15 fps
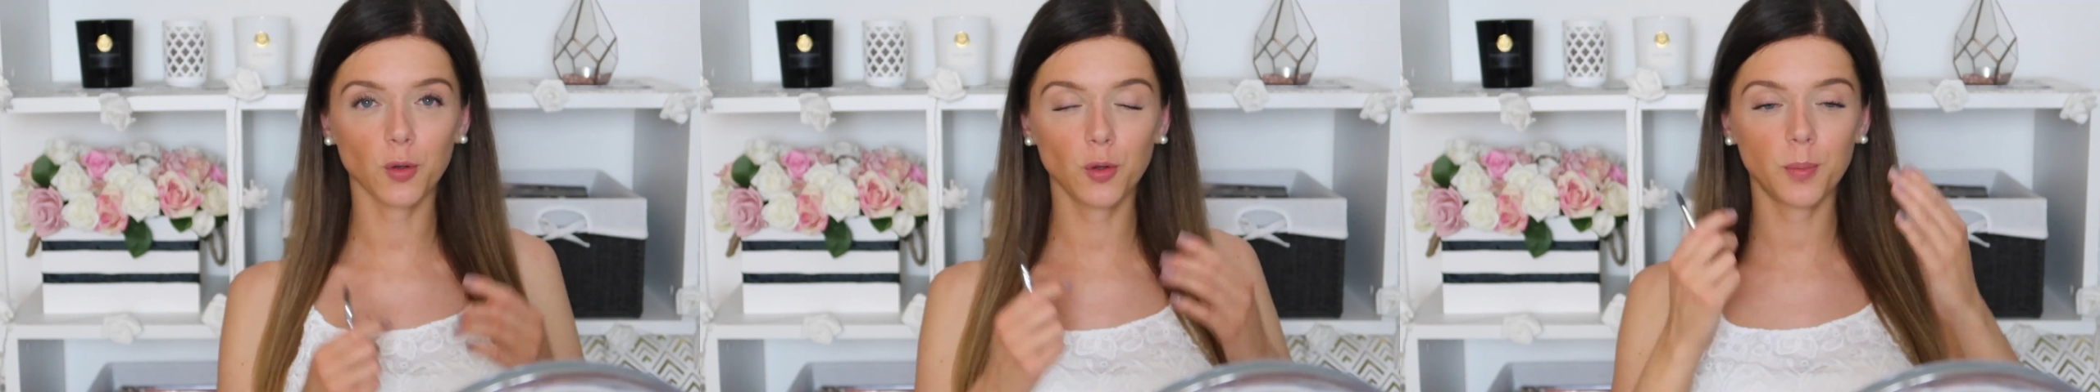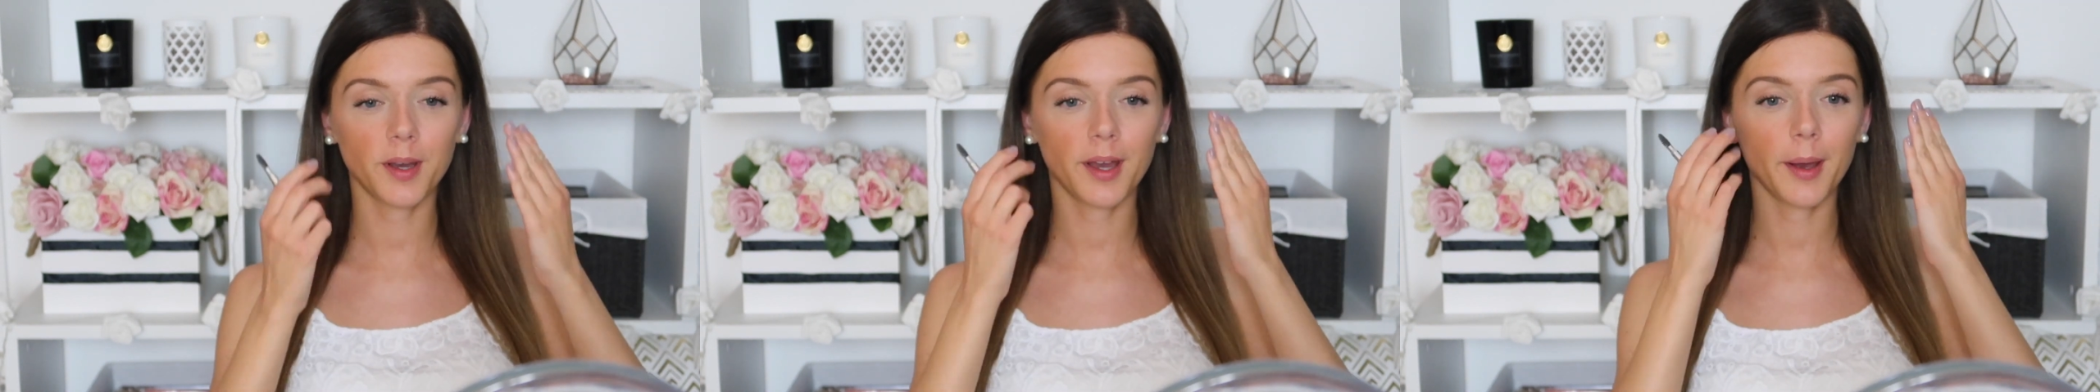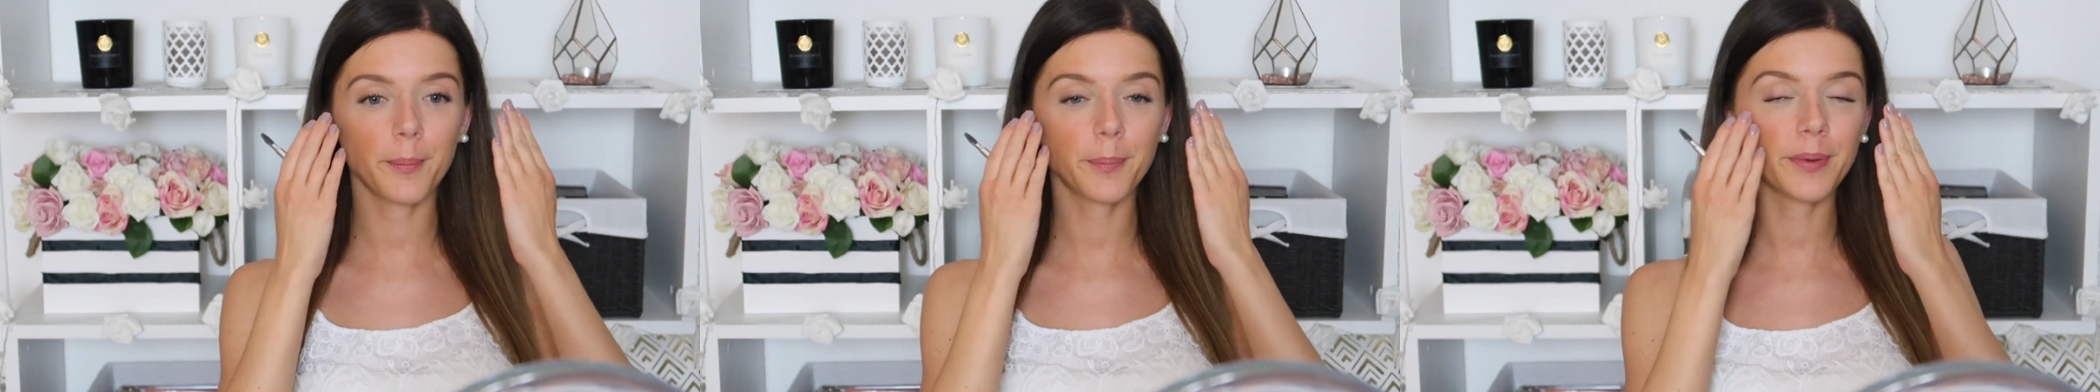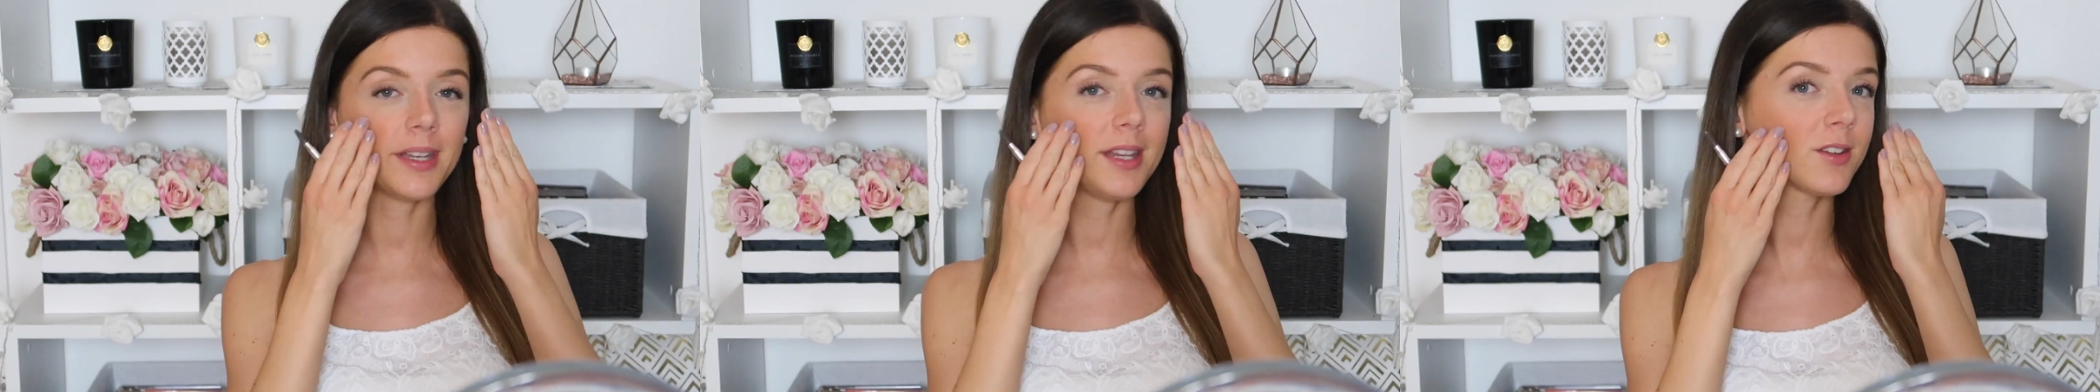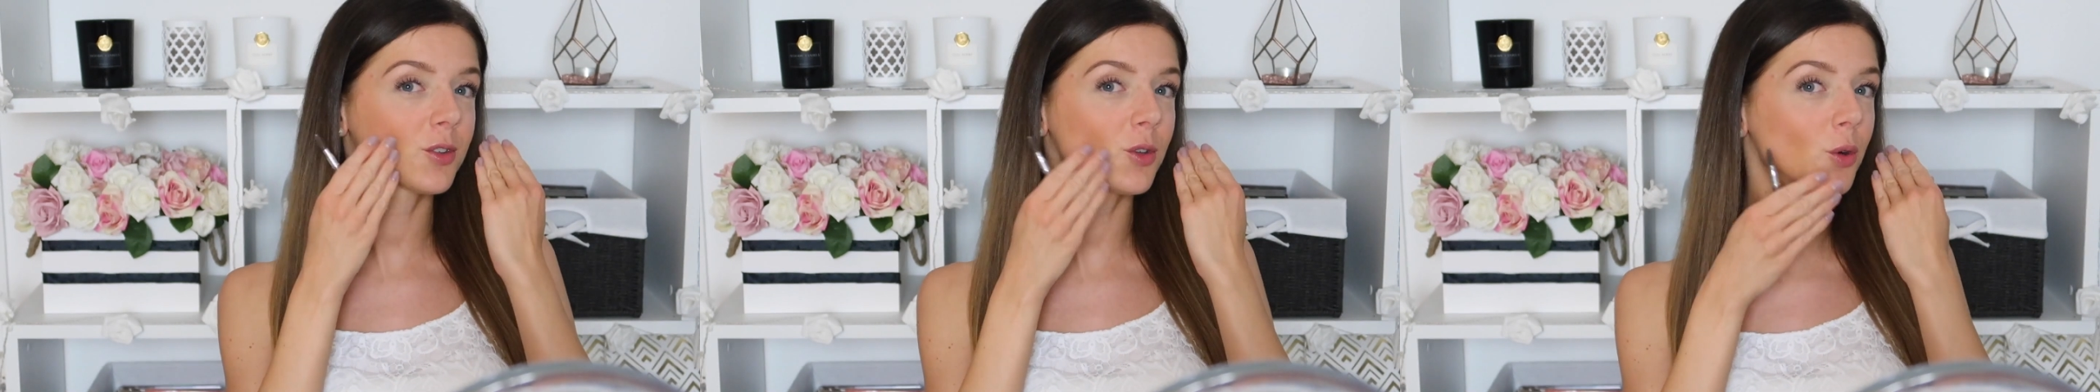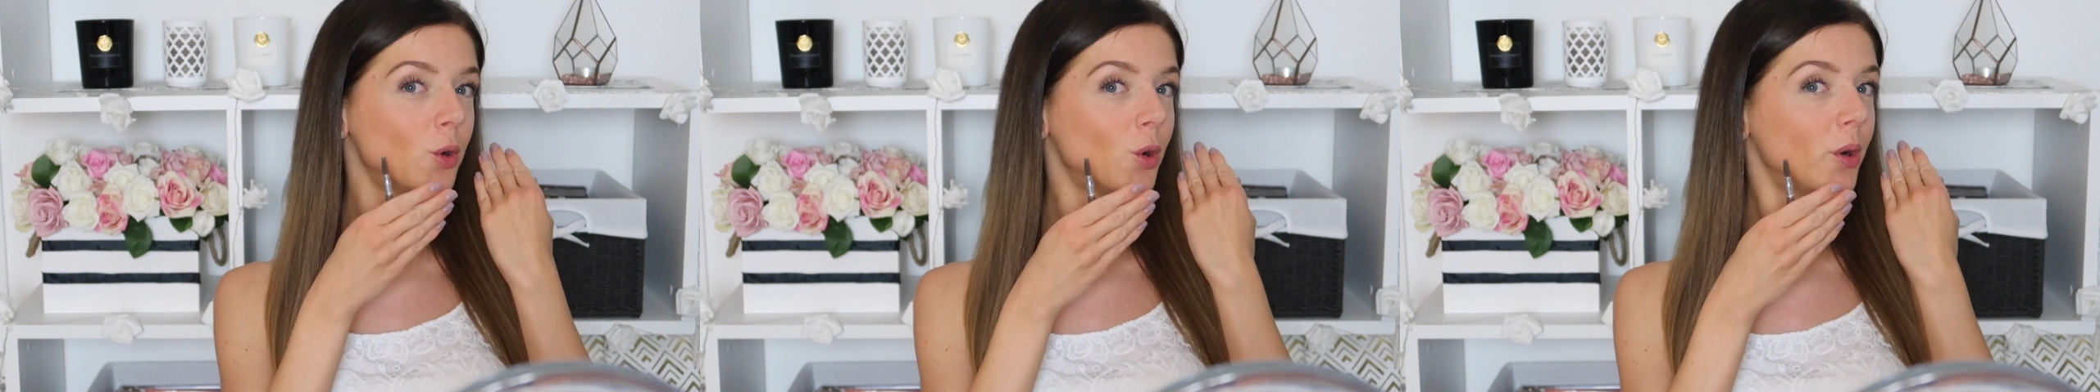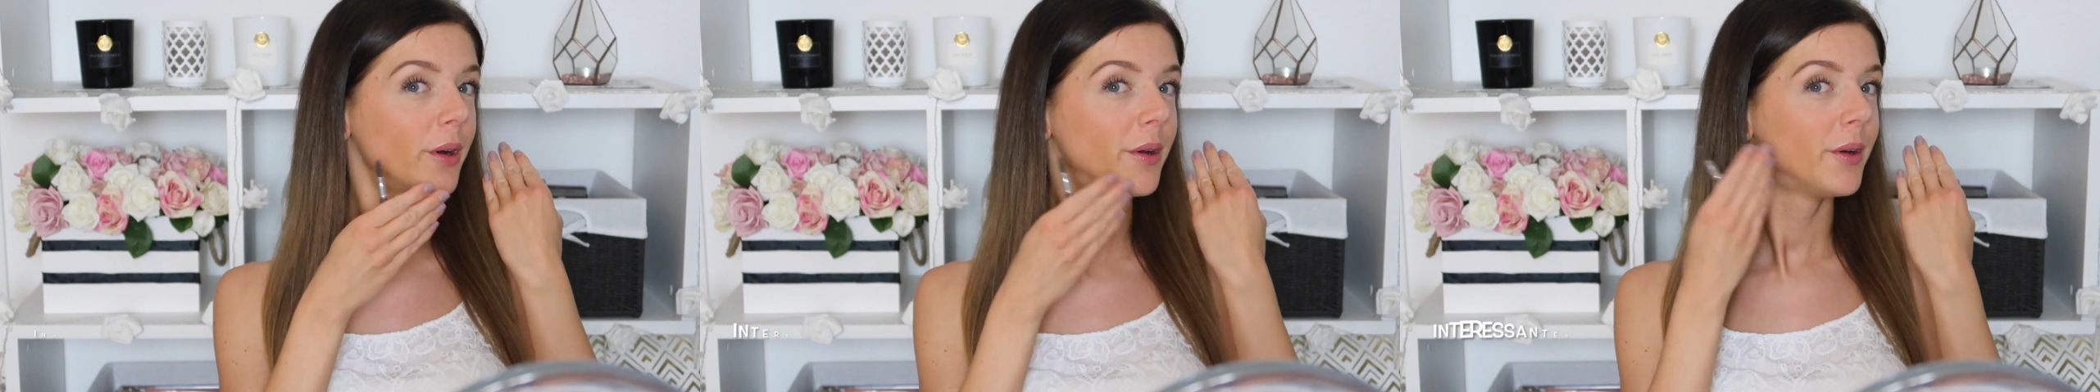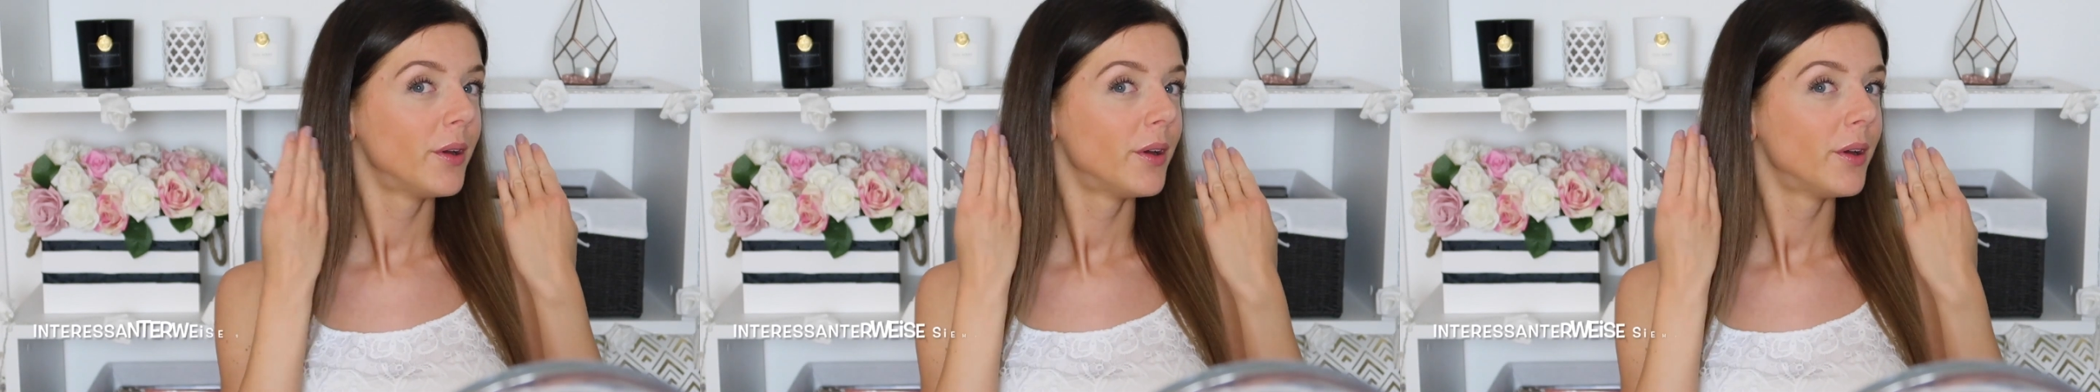rüber, bin ich so